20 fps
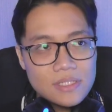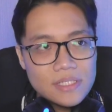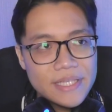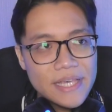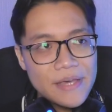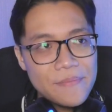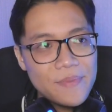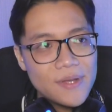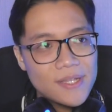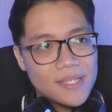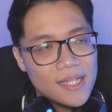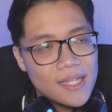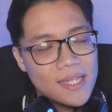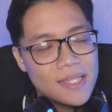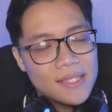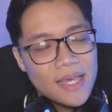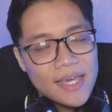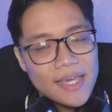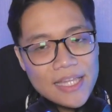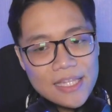
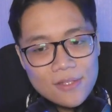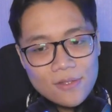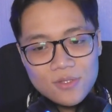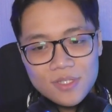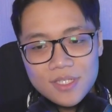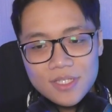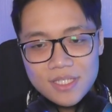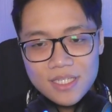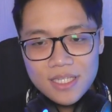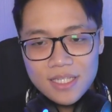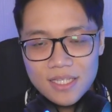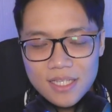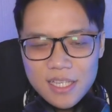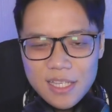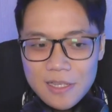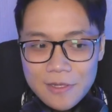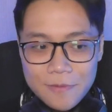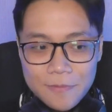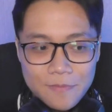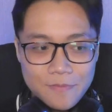sebertalenta itu si
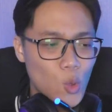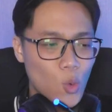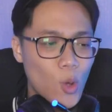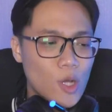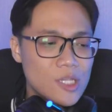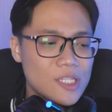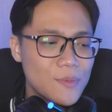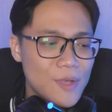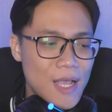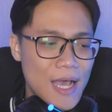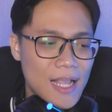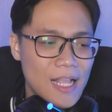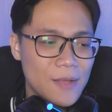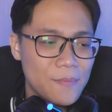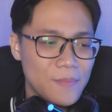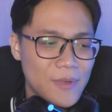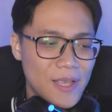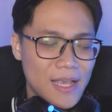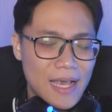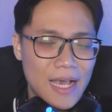Genie gue sih
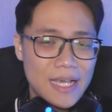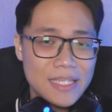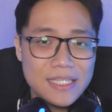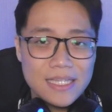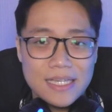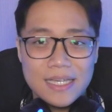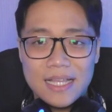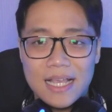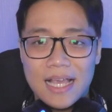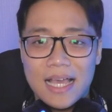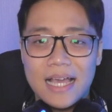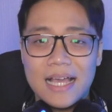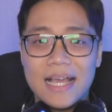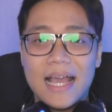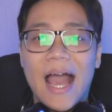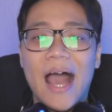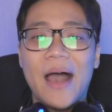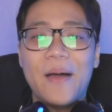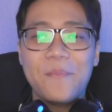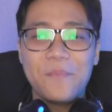berharap mereka segera
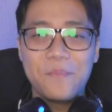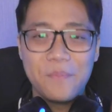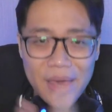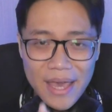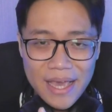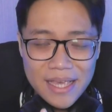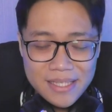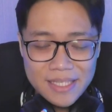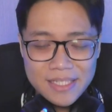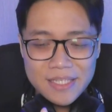comeback